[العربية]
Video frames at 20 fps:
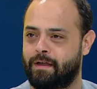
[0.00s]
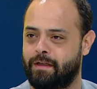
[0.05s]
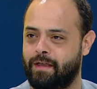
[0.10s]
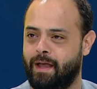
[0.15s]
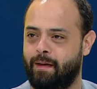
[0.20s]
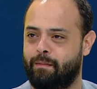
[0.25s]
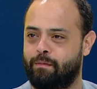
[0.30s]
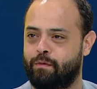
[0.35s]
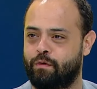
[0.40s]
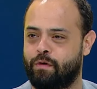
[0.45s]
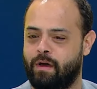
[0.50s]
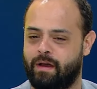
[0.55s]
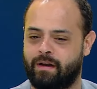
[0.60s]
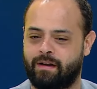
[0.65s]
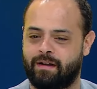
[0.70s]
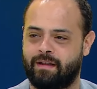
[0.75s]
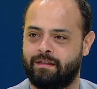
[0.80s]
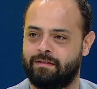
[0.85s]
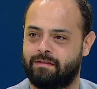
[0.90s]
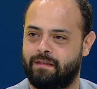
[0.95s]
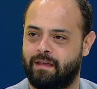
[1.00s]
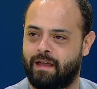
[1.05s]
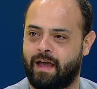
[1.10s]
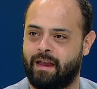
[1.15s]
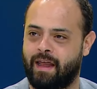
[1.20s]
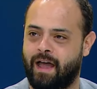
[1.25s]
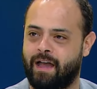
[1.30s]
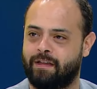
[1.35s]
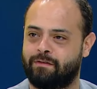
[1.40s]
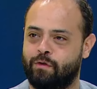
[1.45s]
يحملوا الرد
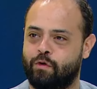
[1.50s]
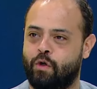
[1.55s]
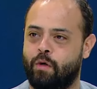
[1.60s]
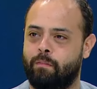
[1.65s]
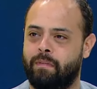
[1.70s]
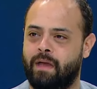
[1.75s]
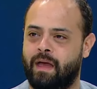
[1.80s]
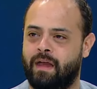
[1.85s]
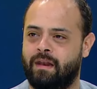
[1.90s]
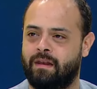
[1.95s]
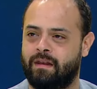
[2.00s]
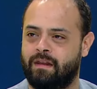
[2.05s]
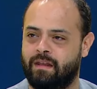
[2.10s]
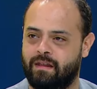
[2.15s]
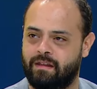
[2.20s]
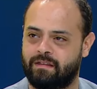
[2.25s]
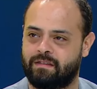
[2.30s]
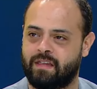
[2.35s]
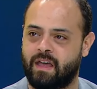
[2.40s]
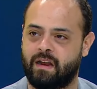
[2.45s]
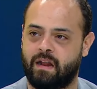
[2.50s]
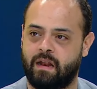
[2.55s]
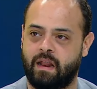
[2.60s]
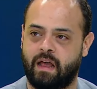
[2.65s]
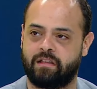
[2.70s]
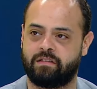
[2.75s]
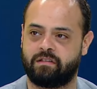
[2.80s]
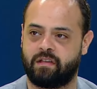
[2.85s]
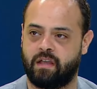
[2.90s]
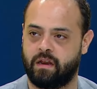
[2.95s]
على عاتقهم بالاطار
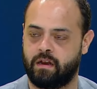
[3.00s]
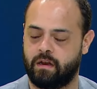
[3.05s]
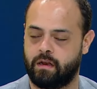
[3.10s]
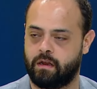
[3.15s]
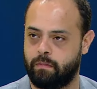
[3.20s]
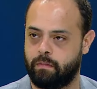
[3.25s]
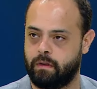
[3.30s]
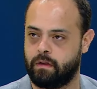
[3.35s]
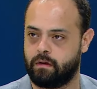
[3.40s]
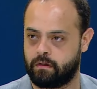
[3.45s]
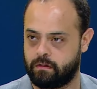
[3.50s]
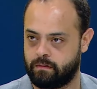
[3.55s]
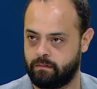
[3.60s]
العسكري الكبير